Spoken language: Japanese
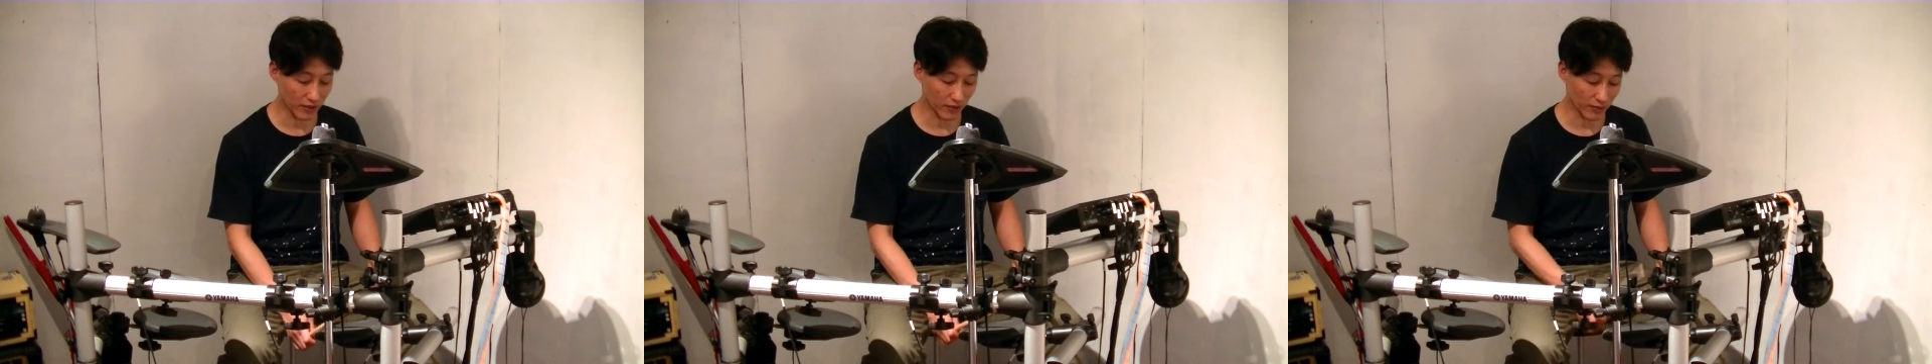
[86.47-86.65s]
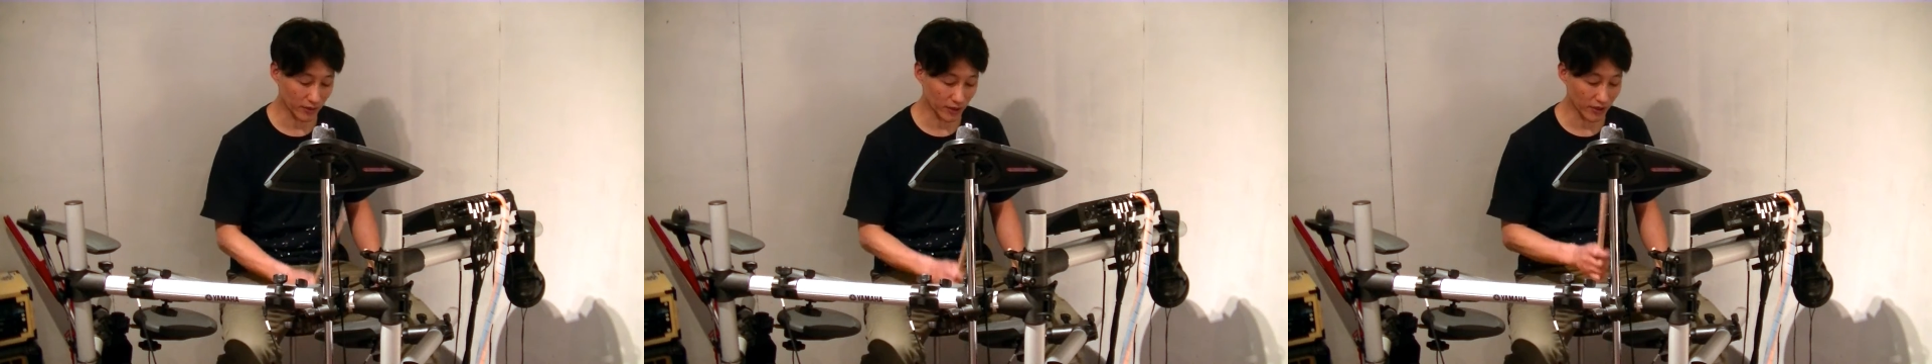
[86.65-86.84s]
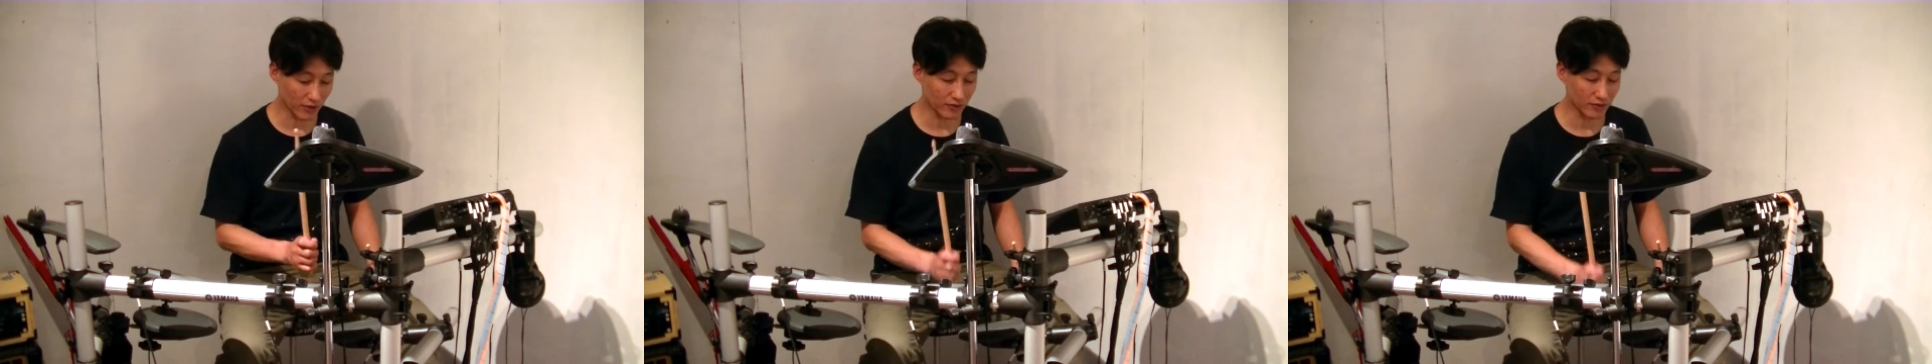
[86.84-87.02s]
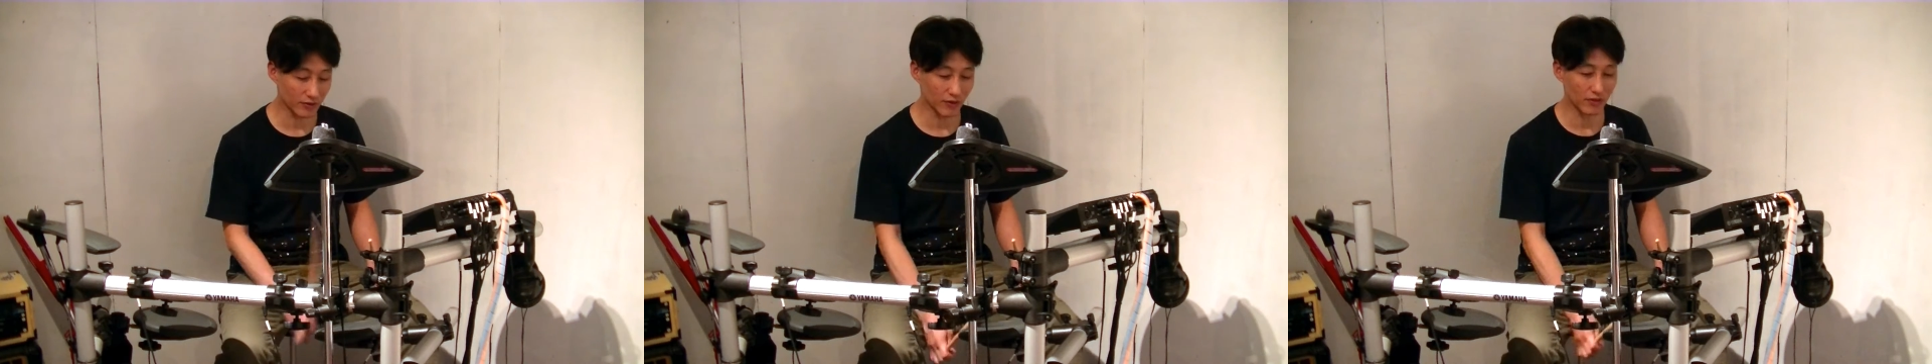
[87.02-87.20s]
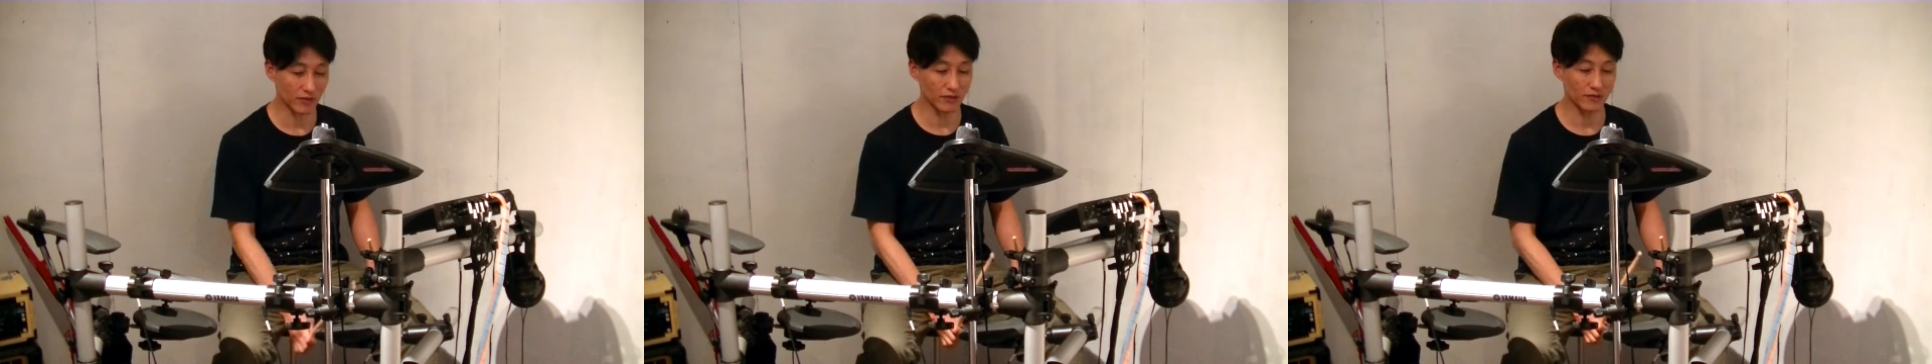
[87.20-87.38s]
あの叩く
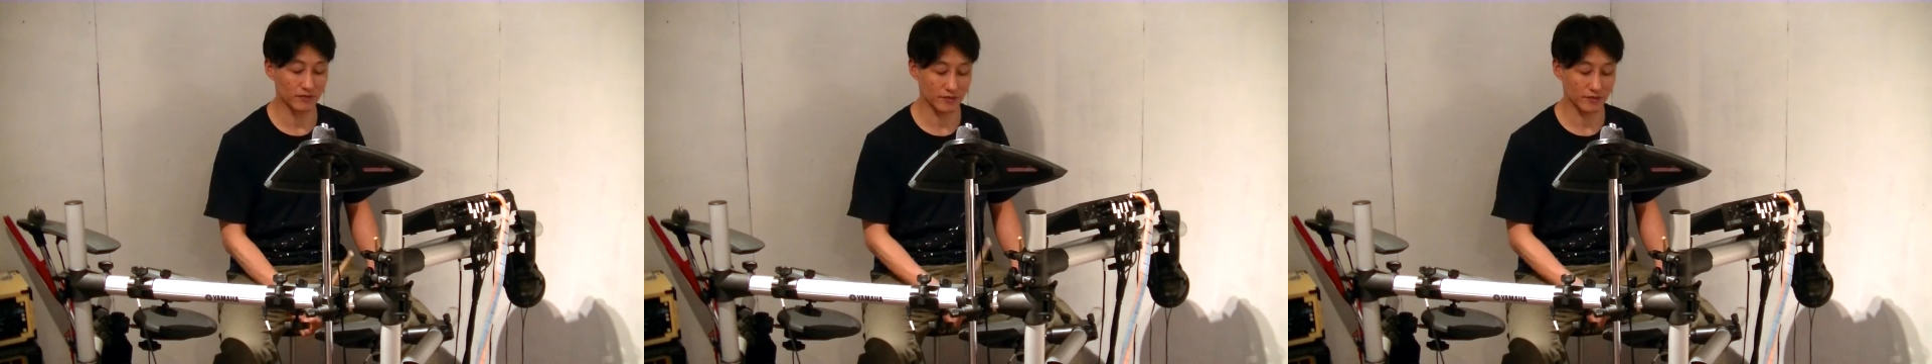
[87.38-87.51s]
とカン